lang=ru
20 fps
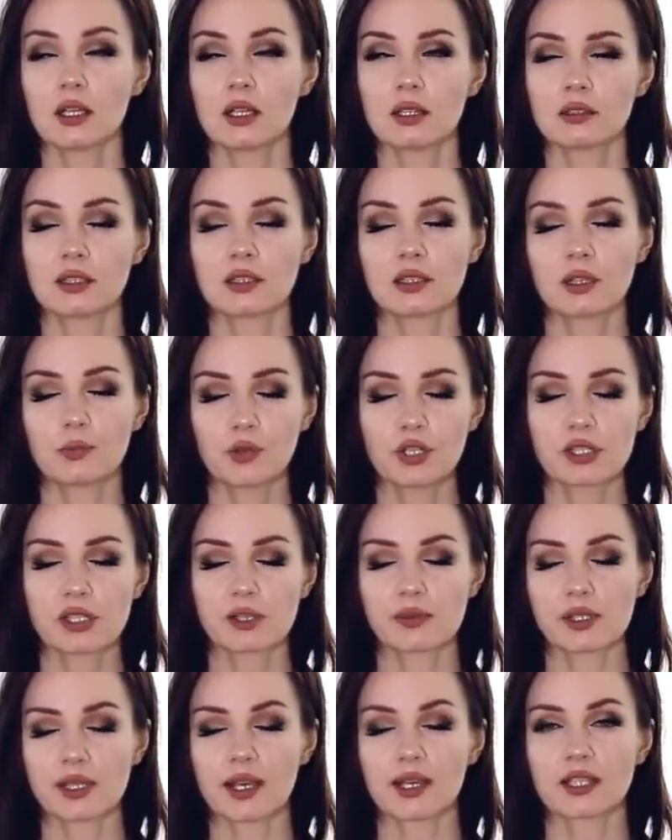ну, не на
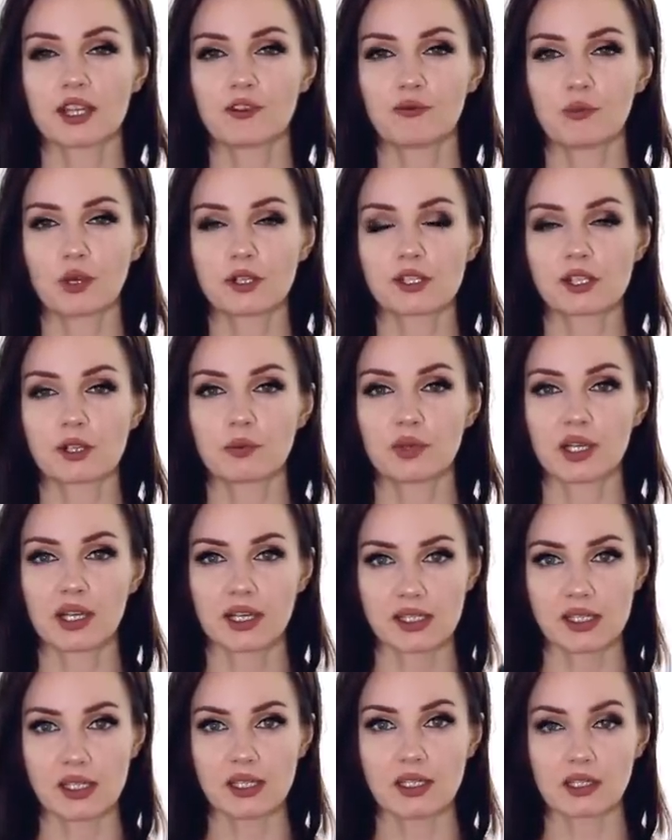польском сайте, а в польском
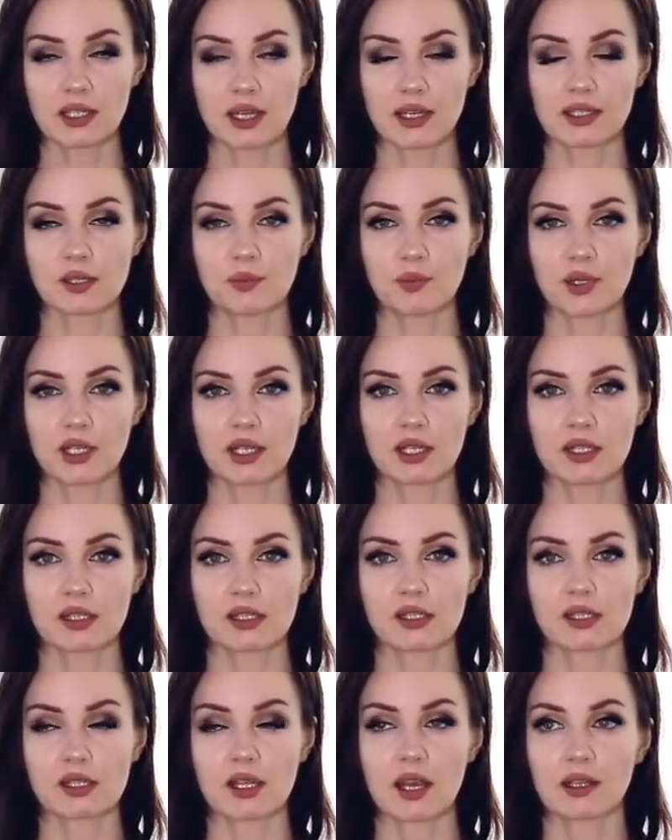магазине, да, теперь есть и
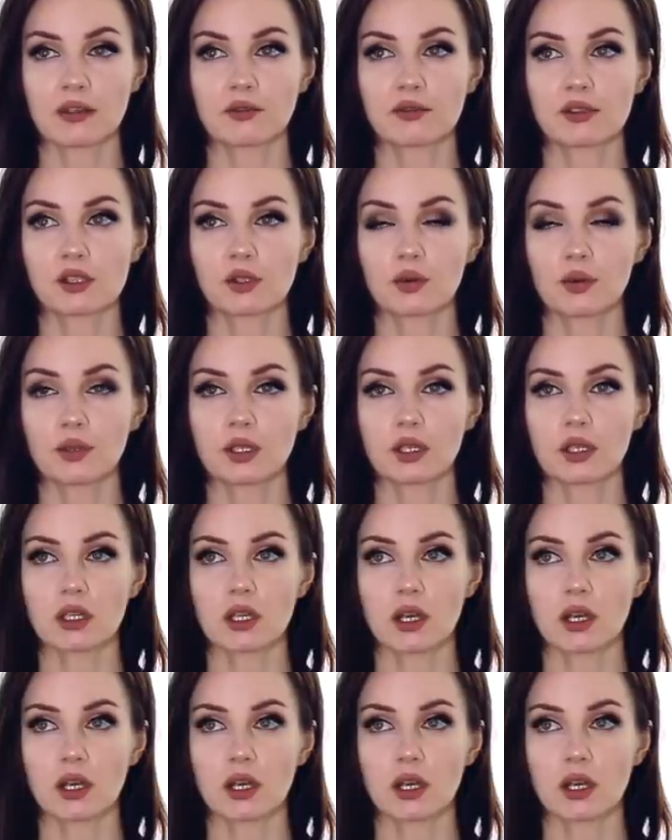сайт в Эстонии, я